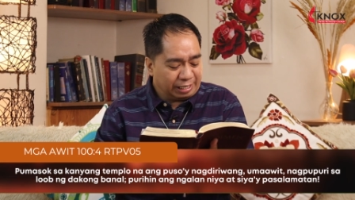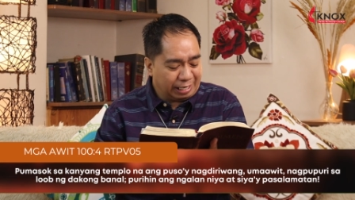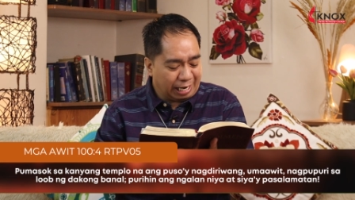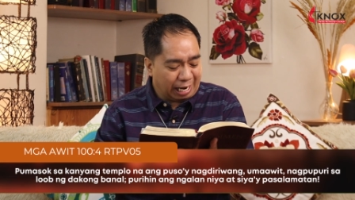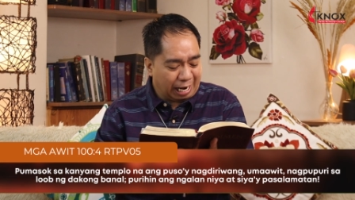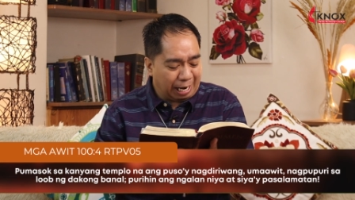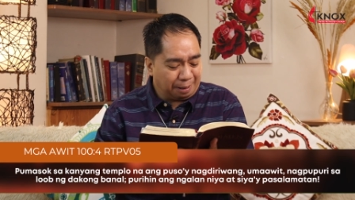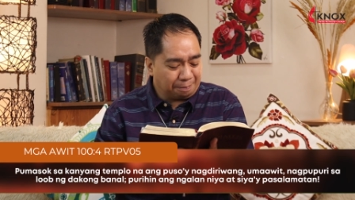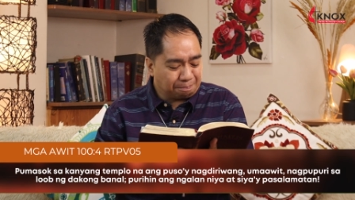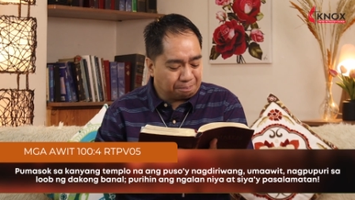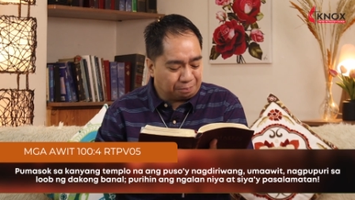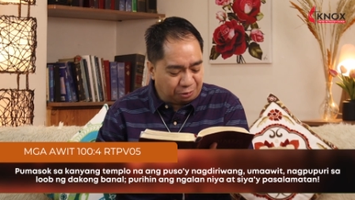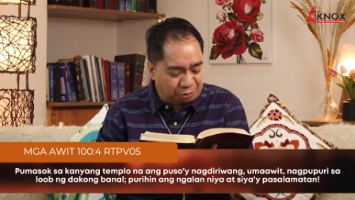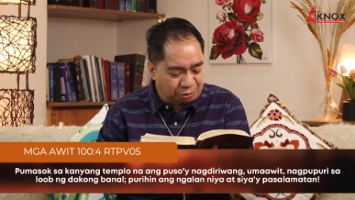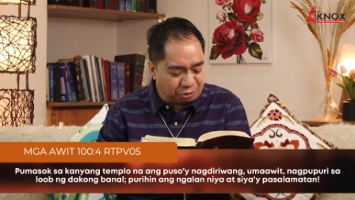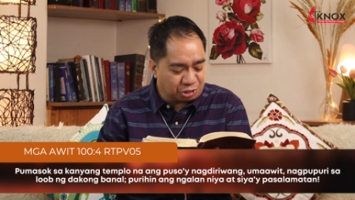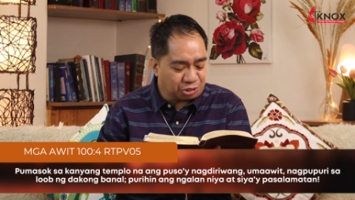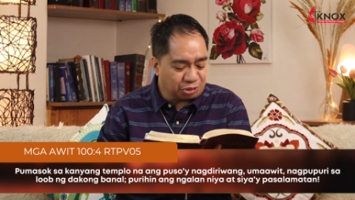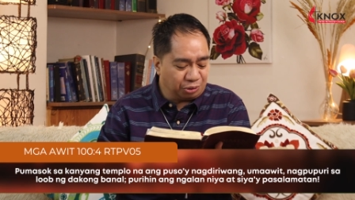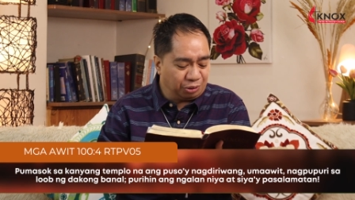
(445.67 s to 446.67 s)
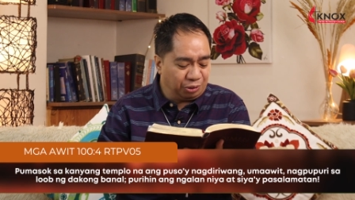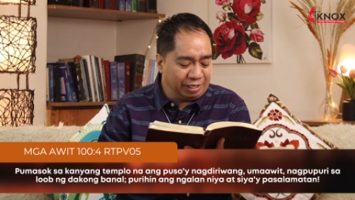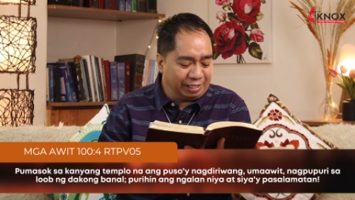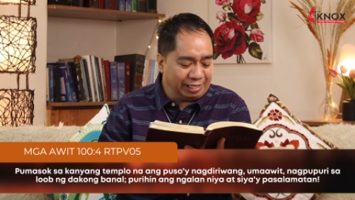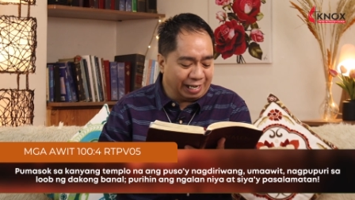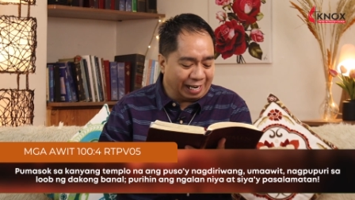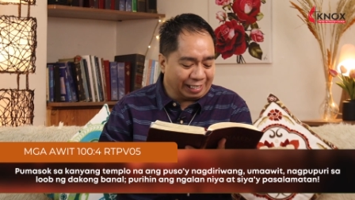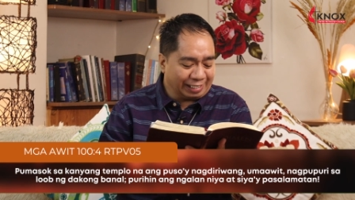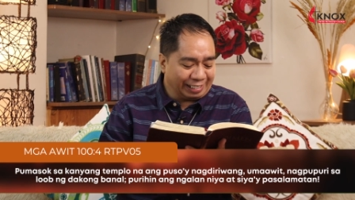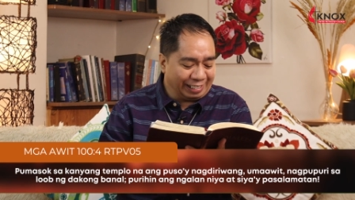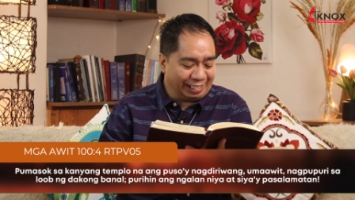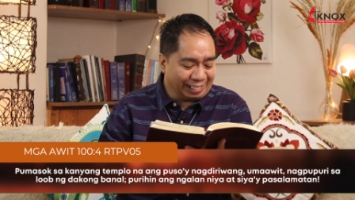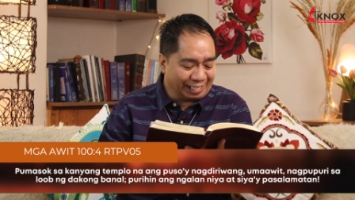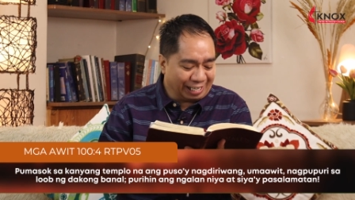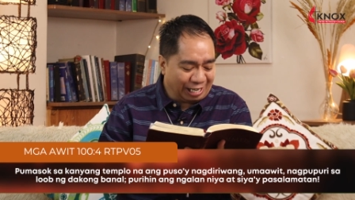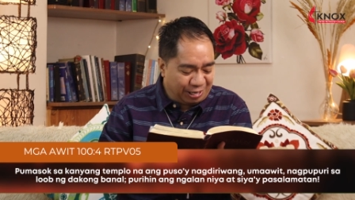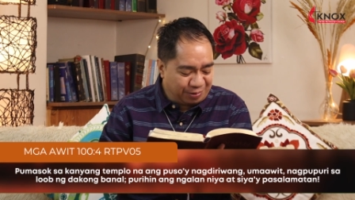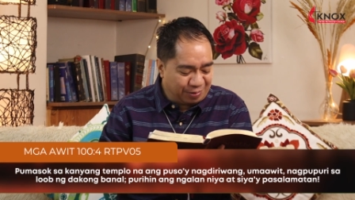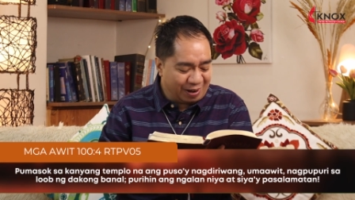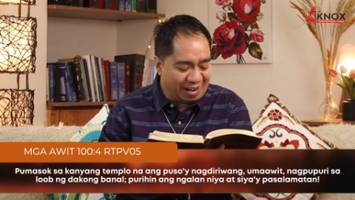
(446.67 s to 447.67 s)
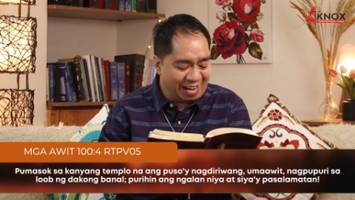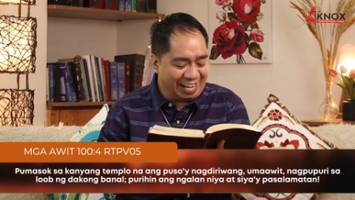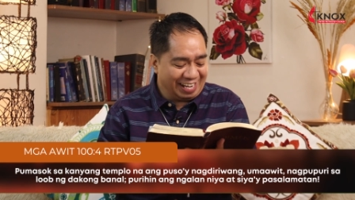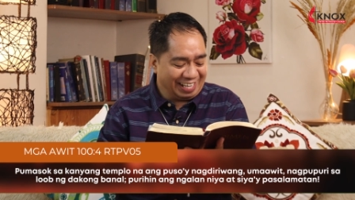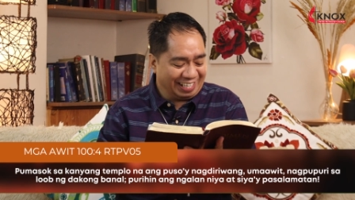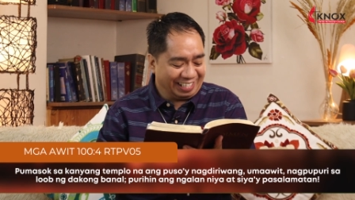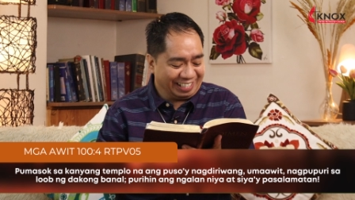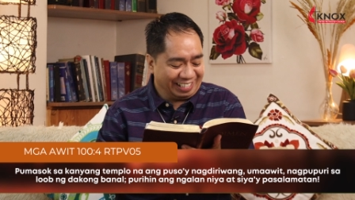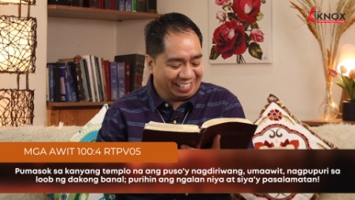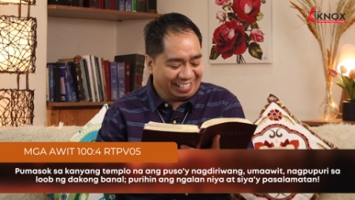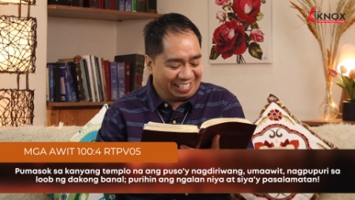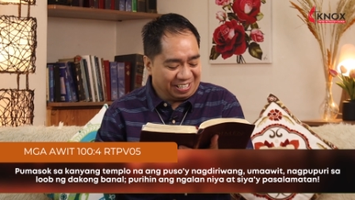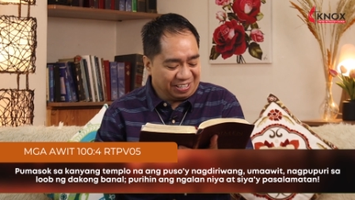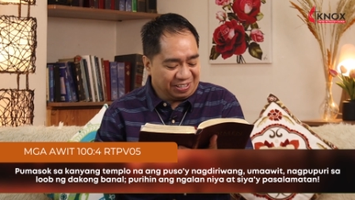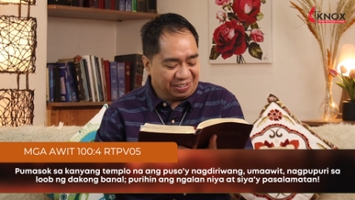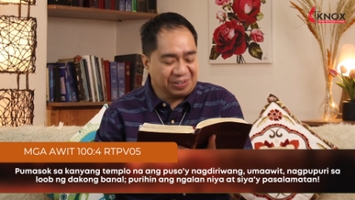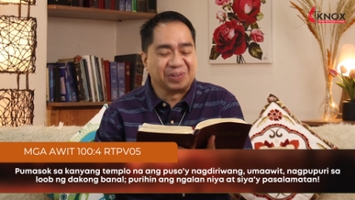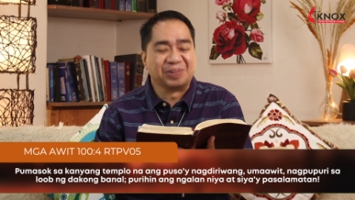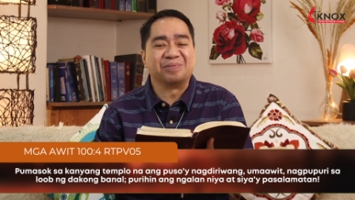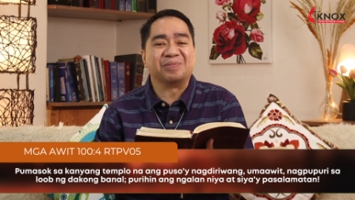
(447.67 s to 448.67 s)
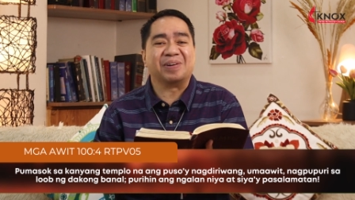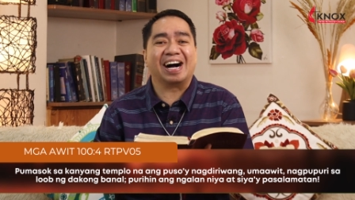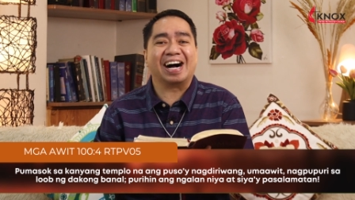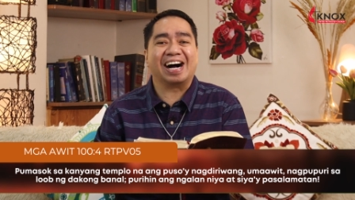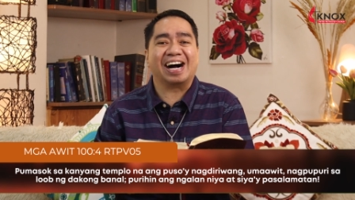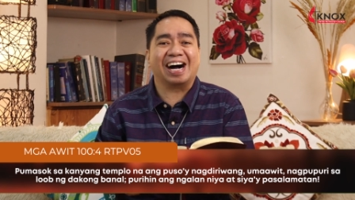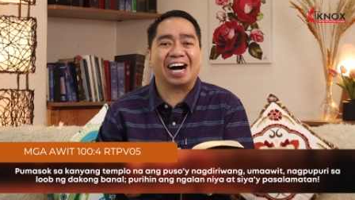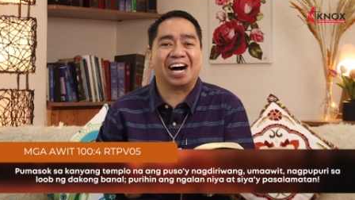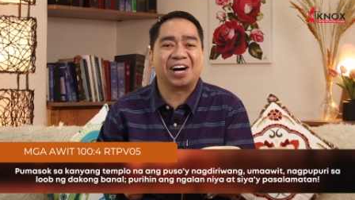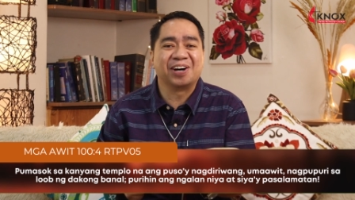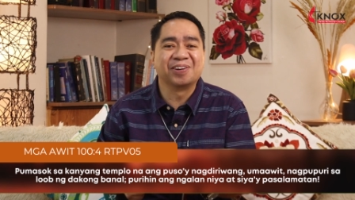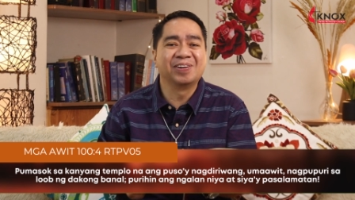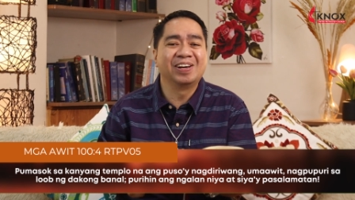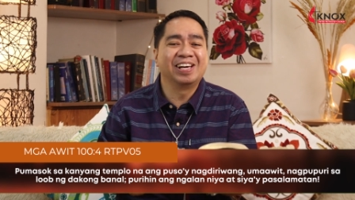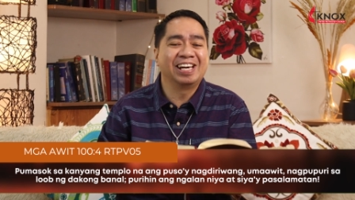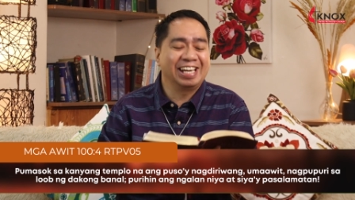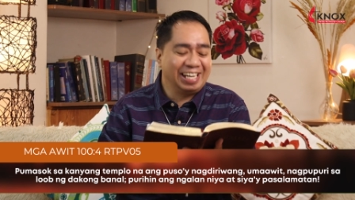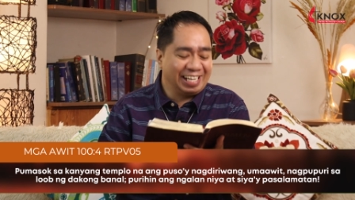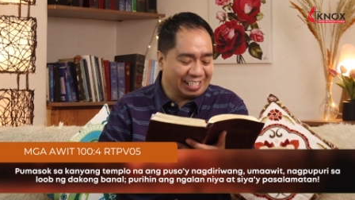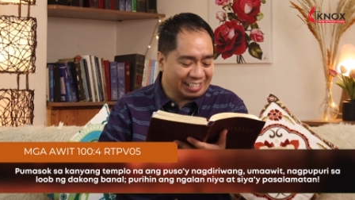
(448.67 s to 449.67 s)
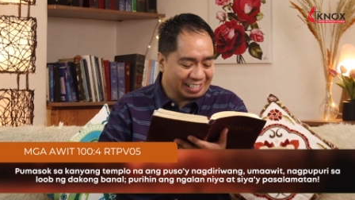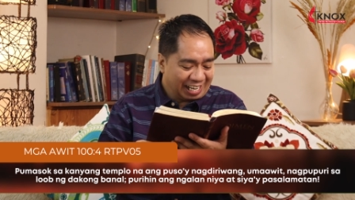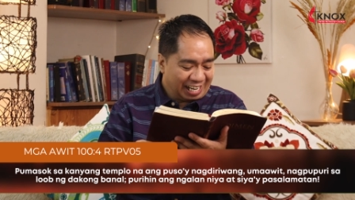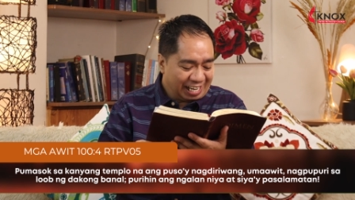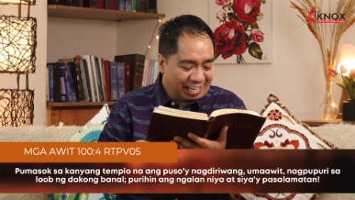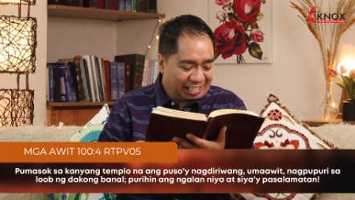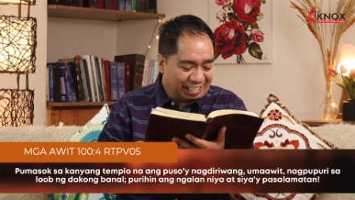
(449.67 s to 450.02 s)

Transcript: ng puso'y nagdiriwang, umaawit,